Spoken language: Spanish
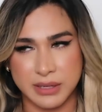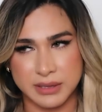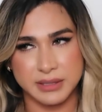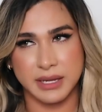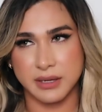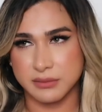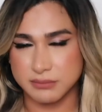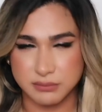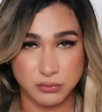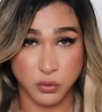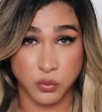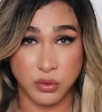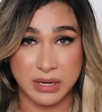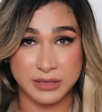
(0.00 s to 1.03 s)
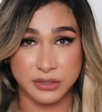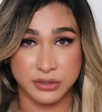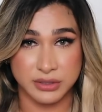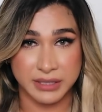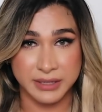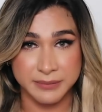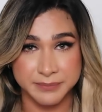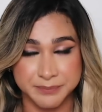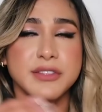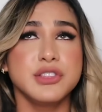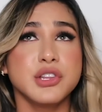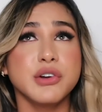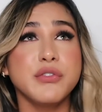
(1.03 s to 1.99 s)
durante un ratote.
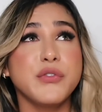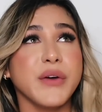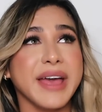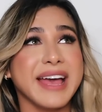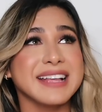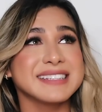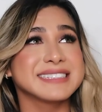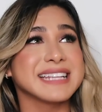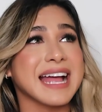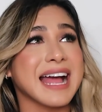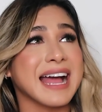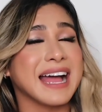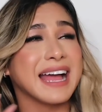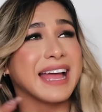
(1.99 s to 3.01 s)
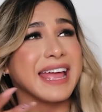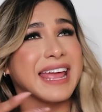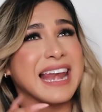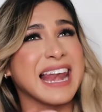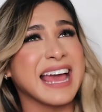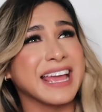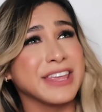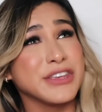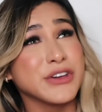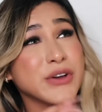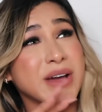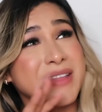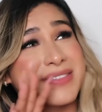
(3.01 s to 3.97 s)
No fue hasta el
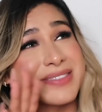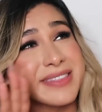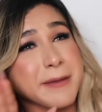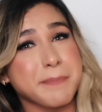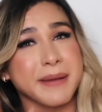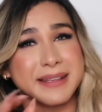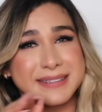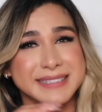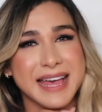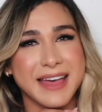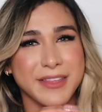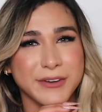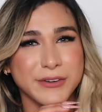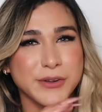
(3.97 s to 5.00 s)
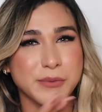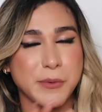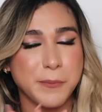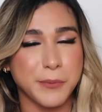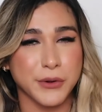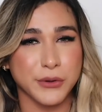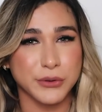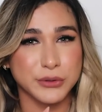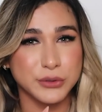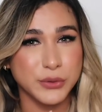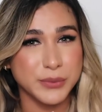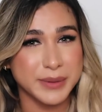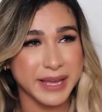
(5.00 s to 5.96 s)
año antepasado, como por
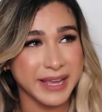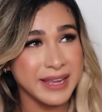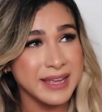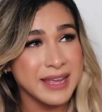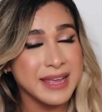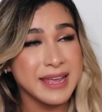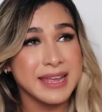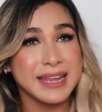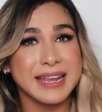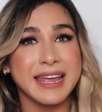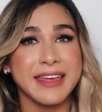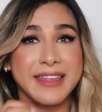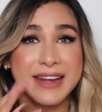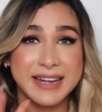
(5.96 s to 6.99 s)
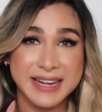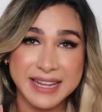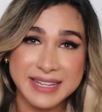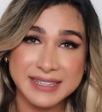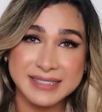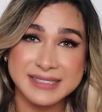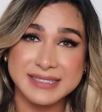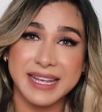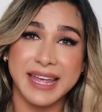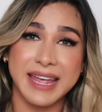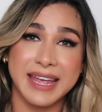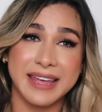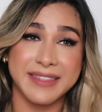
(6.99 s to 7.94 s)
octubre, que Denise
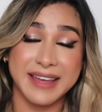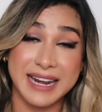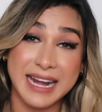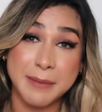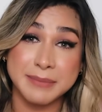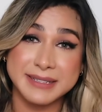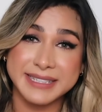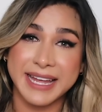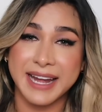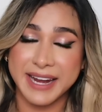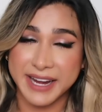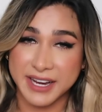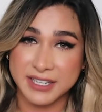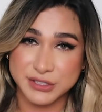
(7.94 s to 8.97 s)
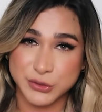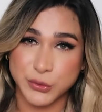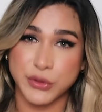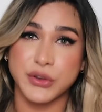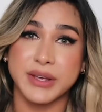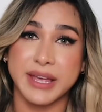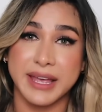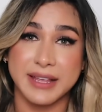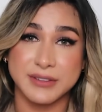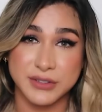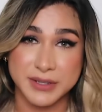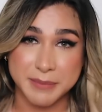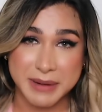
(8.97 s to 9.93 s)
eh, de Glam Style Hair Studio, que
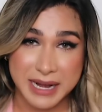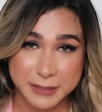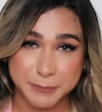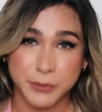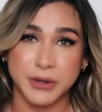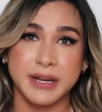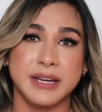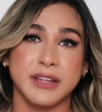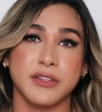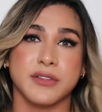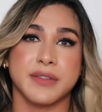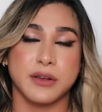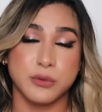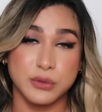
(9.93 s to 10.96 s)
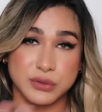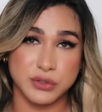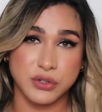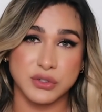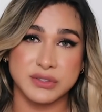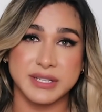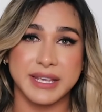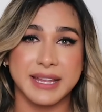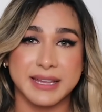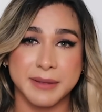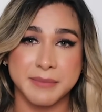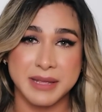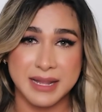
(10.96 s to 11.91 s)
es donde me las ponen y donde justo
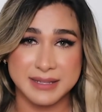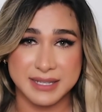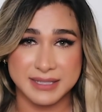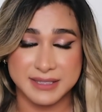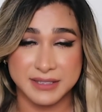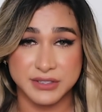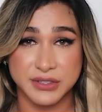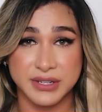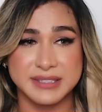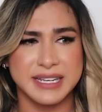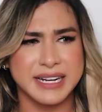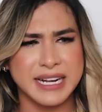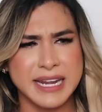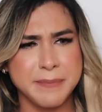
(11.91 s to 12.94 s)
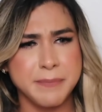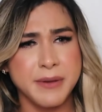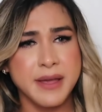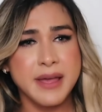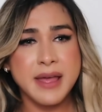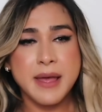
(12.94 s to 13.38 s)
conseguía también las extensiones de clip,